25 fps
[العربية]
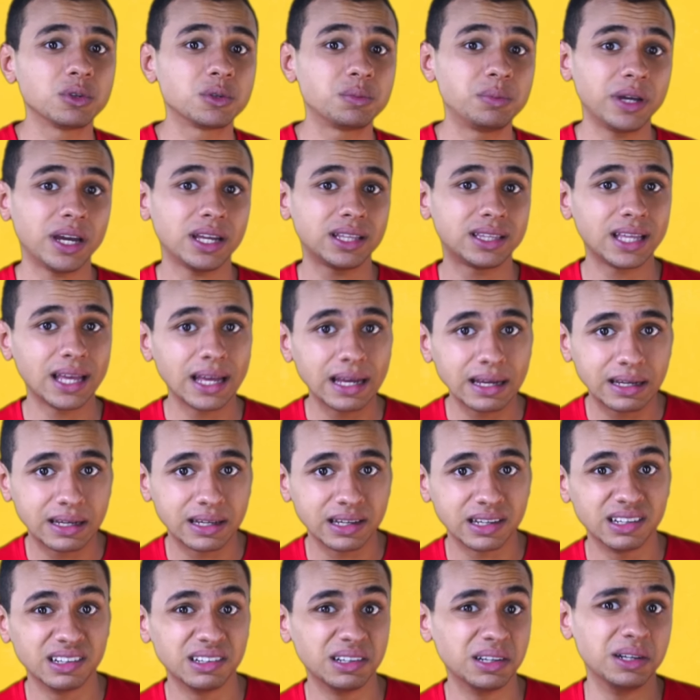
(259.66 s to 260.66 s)
مش
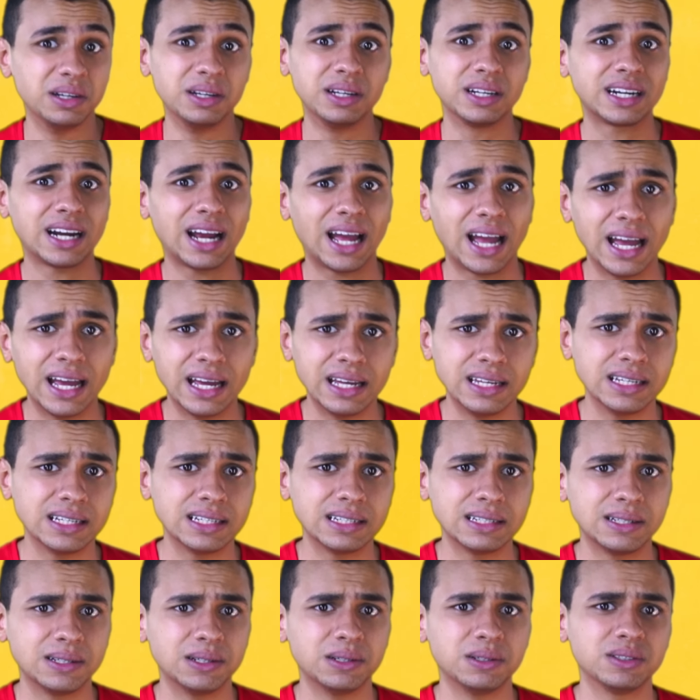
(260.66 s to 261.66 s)
بيحتاج آه،
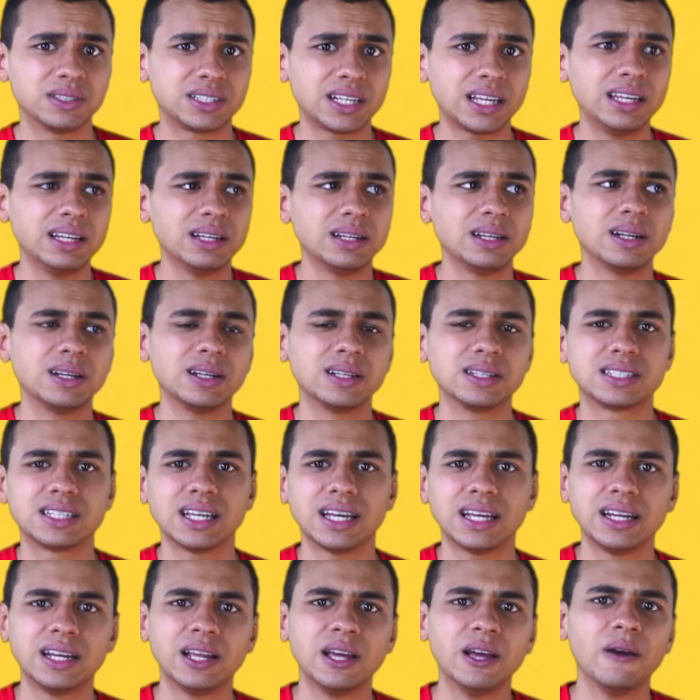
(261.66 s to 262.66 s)
رعايه زي اللي
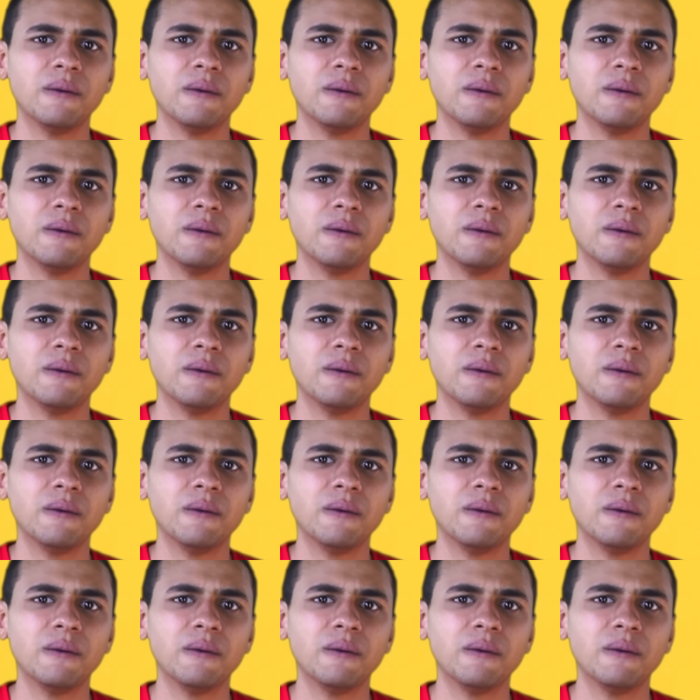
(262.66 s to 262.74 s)
الانسان